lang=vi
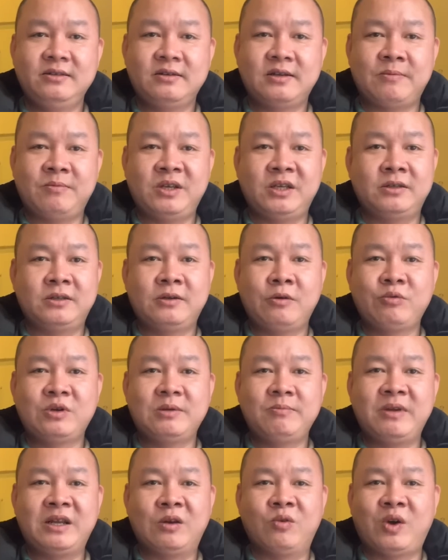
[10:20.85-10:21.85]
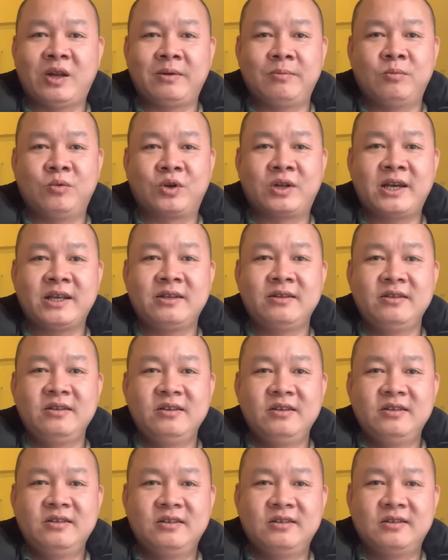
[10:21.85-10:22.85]
là mình không nên bình luận một cách
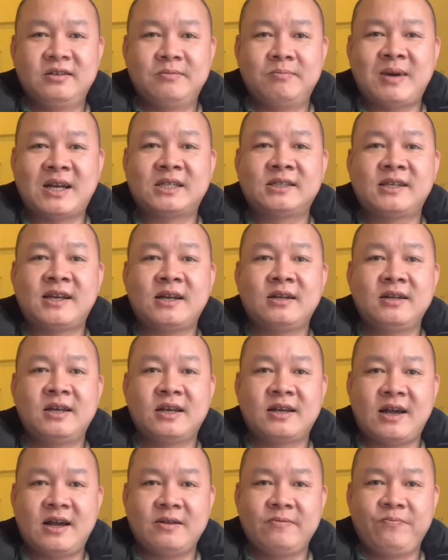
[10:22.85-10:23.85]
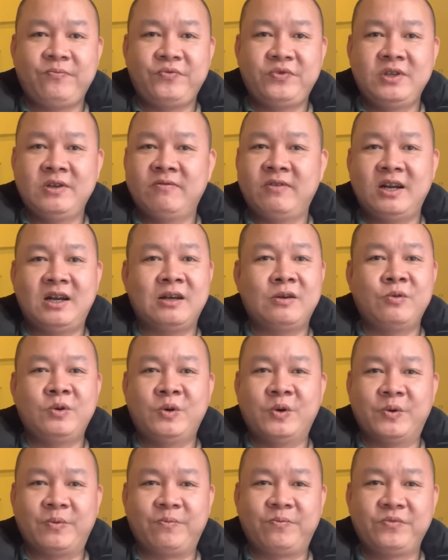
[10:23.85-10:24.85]
uh, mạt sát người khác, như vậy là không
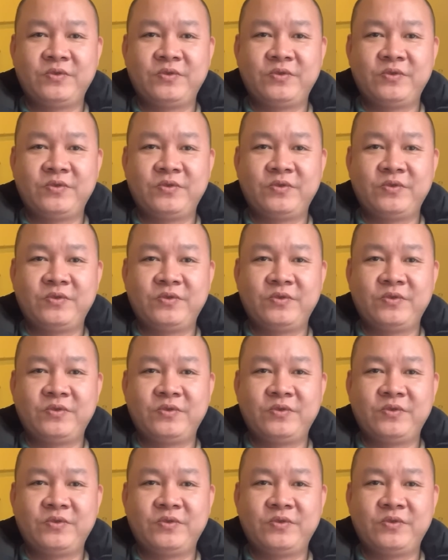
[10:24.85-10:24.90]
ổn.